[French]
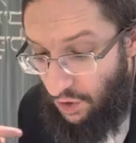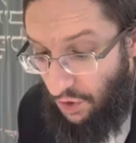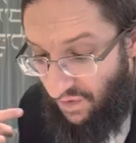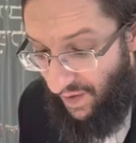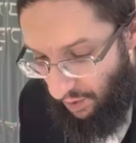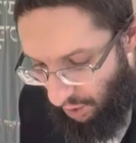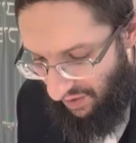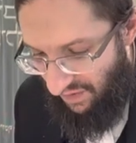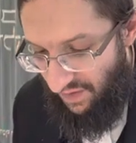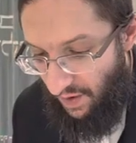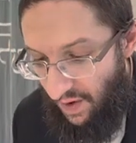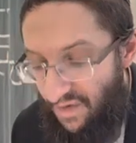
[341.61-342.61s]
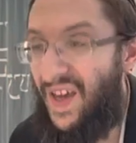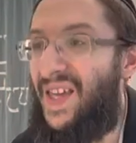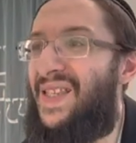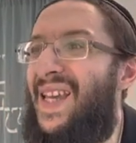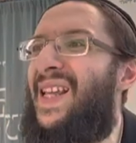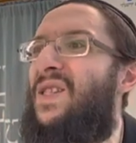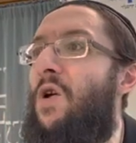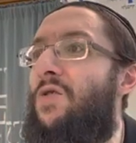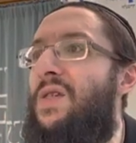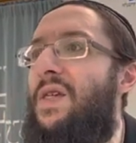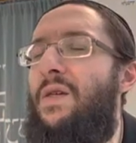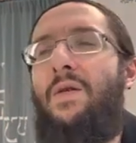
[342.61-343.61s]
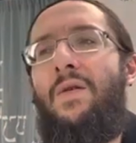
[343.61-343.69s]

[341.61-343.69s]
d'une femme juive. Vaïtse, il est sorti.